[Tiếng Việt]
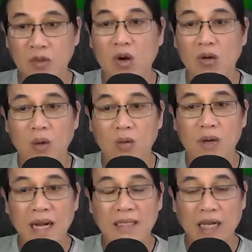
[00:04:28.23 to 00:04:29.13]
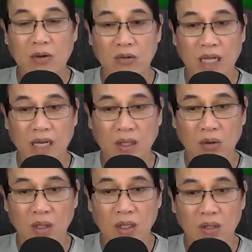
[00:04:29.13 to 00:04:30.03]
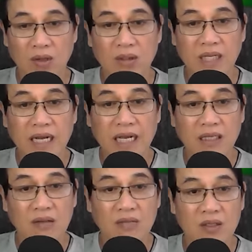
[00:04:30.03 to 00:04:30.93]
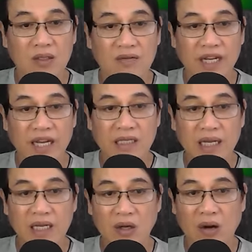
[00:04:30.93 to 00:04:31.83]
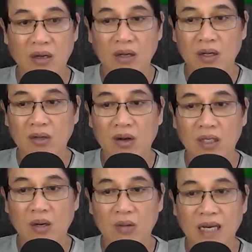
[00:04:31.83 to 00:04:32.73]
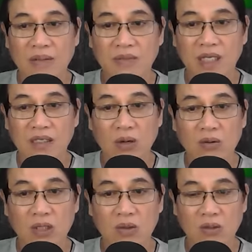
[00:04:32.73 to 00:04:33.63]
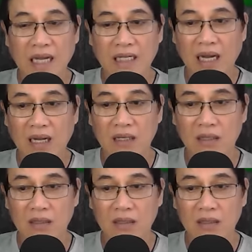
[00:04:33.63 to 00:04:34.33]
Con không có bắt nạt cô ta đâu. Con chỉ đang chứng minh cho Vi An thấy rõ con không có làm gì xấu với cô ta cả.